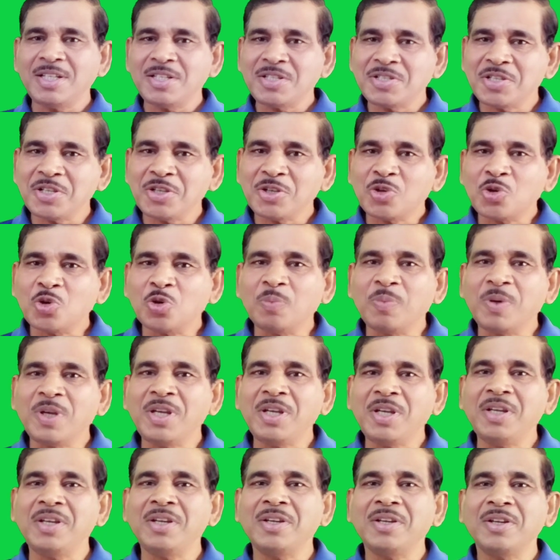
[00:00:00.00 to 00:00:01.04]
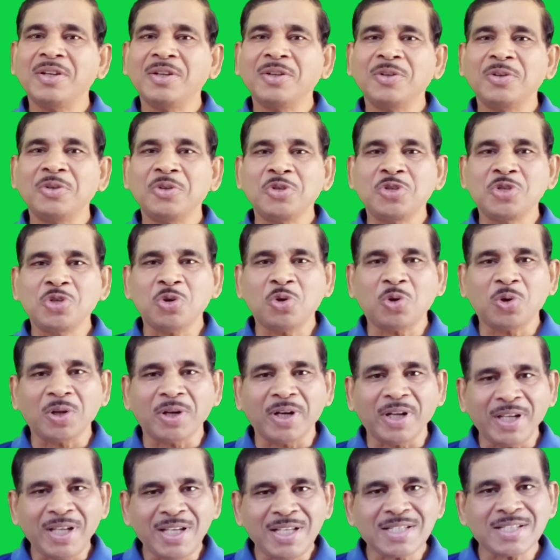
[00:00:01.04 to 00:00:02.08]
किसी को भी जोड़
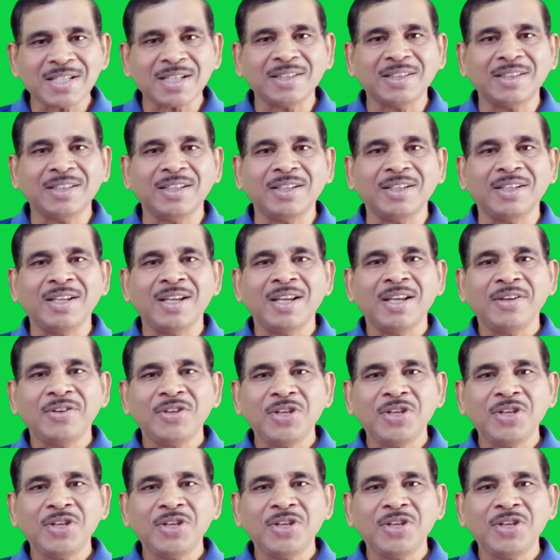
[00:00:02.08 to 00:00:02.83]
नहीं सकते